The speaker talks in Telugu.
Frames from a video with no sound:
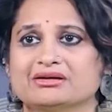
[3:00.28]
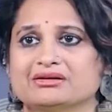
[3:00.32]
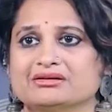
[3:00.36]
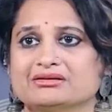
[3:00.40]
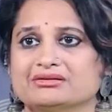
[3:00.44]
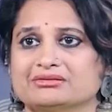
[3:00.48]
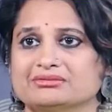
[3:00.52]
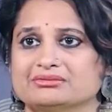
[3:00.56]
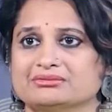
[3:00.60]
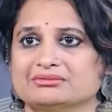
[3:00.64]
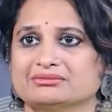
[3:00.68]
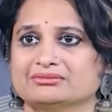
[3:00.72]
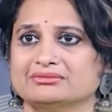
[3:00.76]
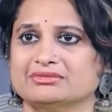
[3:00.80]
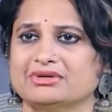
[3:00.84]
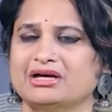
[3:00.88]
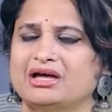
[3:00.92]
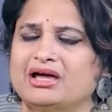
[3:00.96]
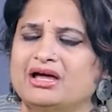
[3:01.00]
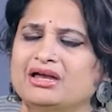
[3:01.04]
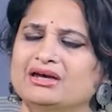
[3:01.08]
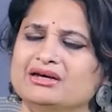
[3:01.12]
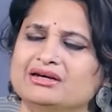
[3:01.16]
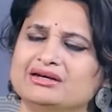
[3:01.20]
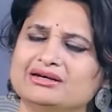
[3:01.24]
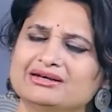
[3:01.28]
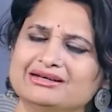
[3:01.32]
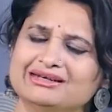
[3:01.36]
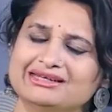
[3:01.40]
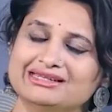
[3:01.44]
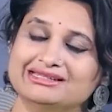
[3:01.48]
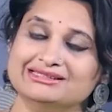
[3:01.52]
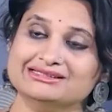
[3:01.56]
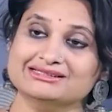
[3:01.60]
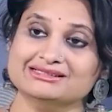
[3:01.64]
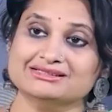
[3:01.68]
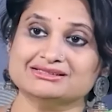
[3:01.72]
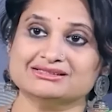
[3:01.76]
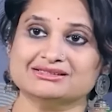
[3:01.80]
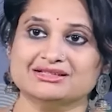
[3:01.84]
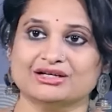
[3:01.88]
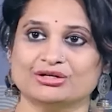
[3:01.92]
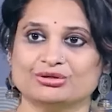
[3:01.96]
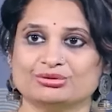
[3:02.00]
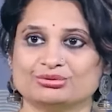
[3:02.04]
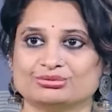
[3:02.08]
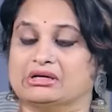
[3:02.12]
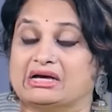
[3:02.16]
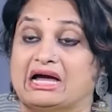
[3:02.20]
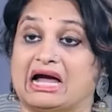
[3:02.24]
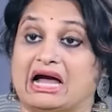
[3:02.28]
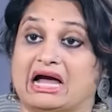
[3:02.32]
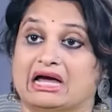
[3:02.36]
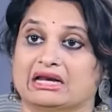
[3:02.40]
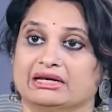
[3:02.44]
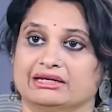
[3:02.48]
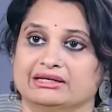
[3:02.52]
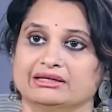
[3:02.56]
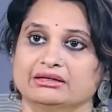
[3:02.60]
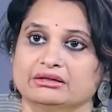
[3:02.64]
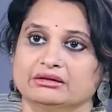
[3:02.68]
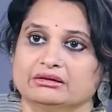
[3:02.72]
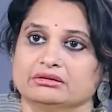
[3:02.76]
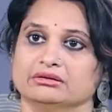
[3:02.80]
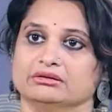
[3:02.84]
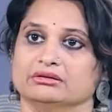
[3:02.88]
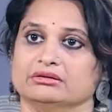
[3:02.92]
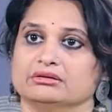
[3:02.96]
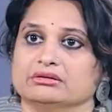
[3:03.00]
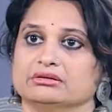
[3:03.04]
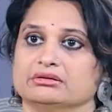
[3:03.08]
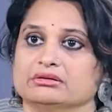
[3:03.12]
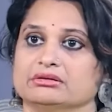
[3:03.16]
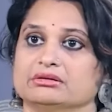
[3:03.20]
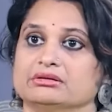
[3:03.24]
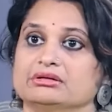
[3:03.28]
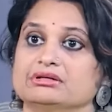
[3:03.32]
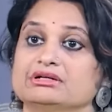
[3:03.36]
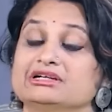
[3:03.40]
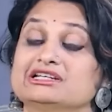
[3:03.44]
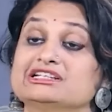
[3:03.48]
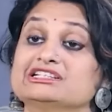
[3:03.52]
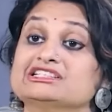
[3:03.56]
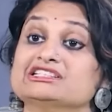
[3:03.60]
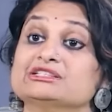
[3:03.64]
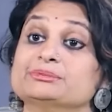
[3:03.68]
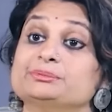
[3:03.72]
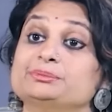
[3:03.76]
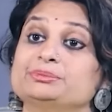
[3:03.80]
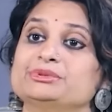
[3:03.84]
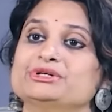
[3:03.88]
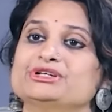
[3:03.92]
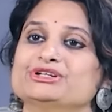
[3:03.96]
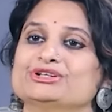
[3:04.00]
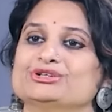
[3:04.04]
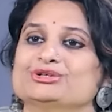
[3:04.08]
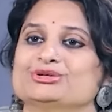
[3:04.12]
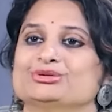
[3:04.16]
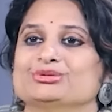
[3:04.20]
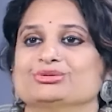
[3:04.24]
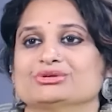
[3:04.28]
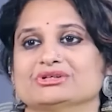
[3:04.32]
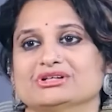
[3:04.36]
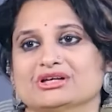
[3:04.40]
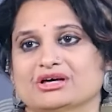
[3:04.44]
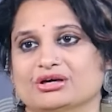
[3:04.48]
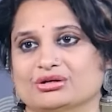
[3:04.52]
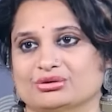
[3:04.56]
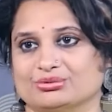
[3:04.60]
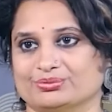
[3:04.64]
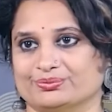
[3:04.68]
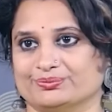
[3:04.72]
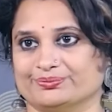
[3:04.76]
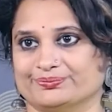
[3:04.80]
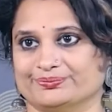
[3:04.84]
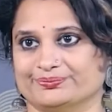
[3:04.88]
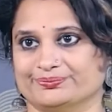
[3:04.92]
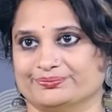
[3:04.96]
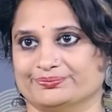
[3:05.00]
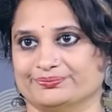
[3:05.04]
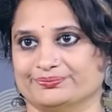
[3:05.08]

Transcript: వెంకట్ అన్నీ చేస్తారు కానీ డిసిప్లిన్డ్ ఉంటారు